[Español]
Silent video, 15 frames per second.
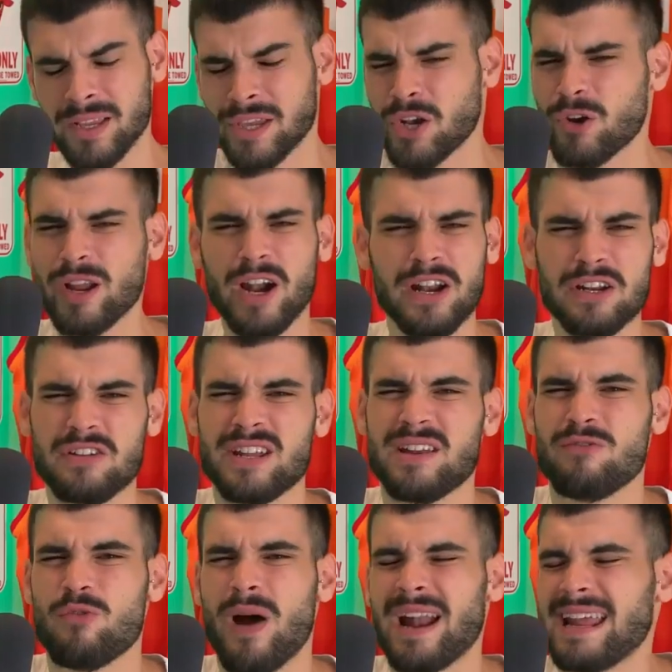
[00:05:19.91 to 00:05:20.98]
Creo que
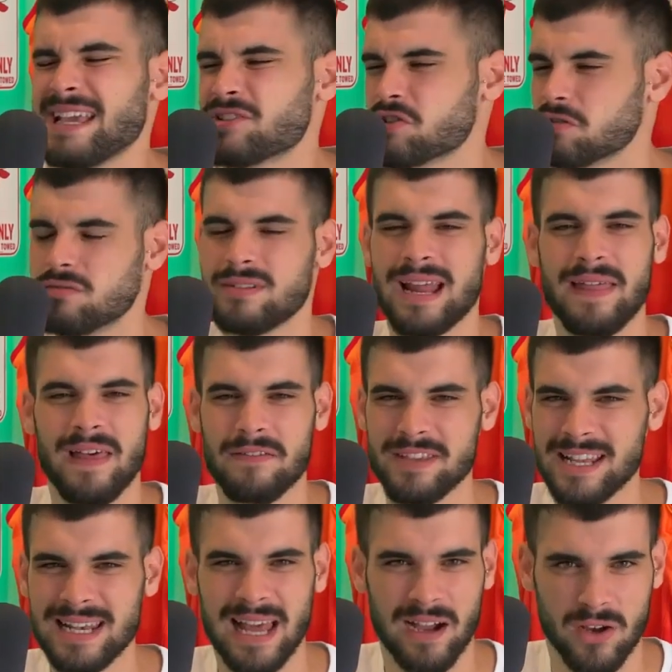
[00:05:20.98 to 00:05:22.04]
no, han hecho nada
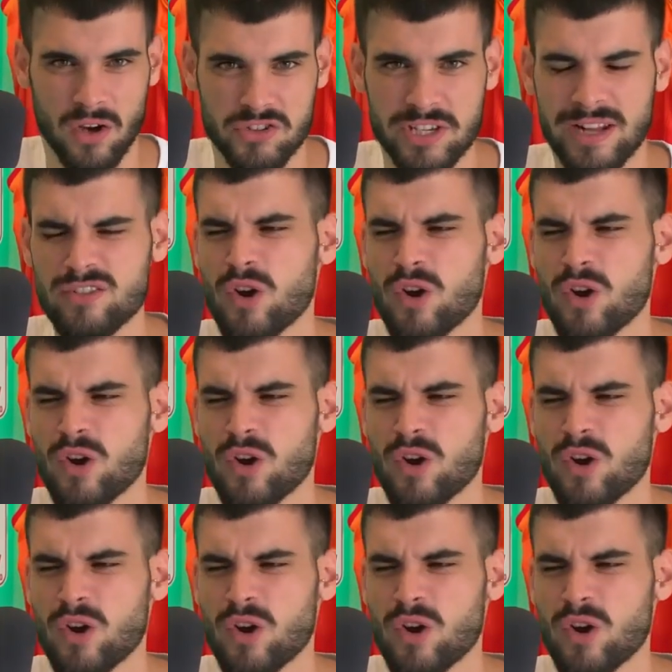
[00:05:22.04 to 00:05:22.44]
bien las cosas.